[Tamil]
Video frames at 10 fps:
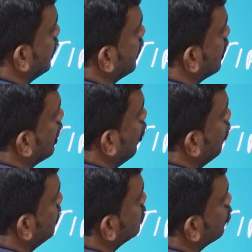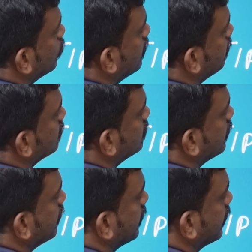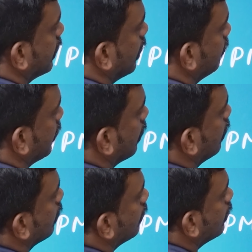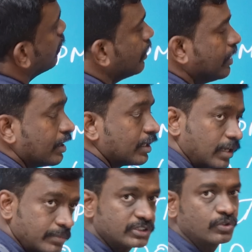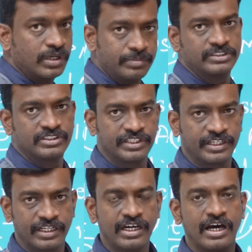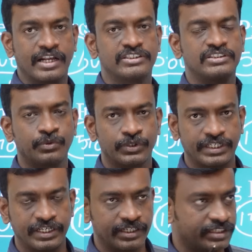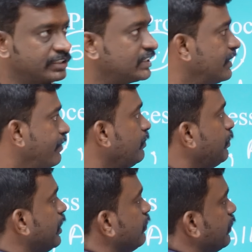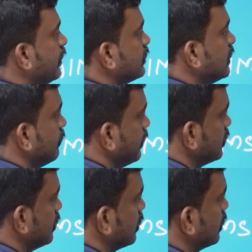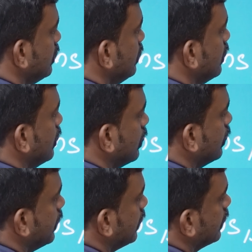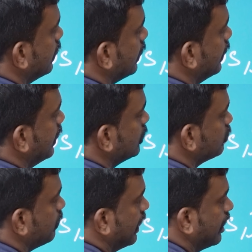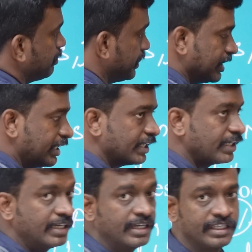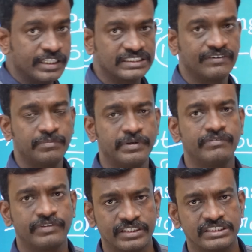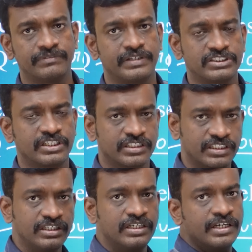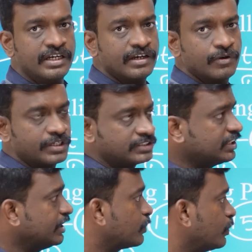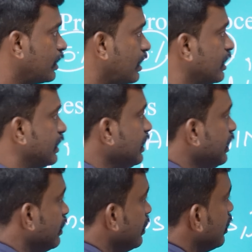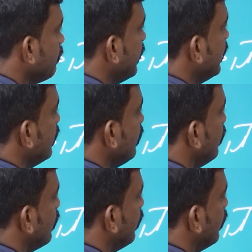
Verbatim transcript: நீங்கள் கவர்மெண்ட் ஸ்கூலில் படிச்சிருந்தீங்க அப்படின்னா கவர்மெண்ட் ஸ்கூலில் படிச்சிருந்தீங்கன்னா அரசு ஒதுக்கீடுக்கு செவன் பாயிண்ட் ஃபைவ் ரிசர்வேஷனுக்கு நீங்கள் எலிஜிபிளாக இருப்பீங்க இந்த செவன் பாயிண்ட் ஃபைவ் ரிசர்வேஷனுக்கு ஒரு சீட்டு கொடுத்துட்றாங்க ரிமைனிங்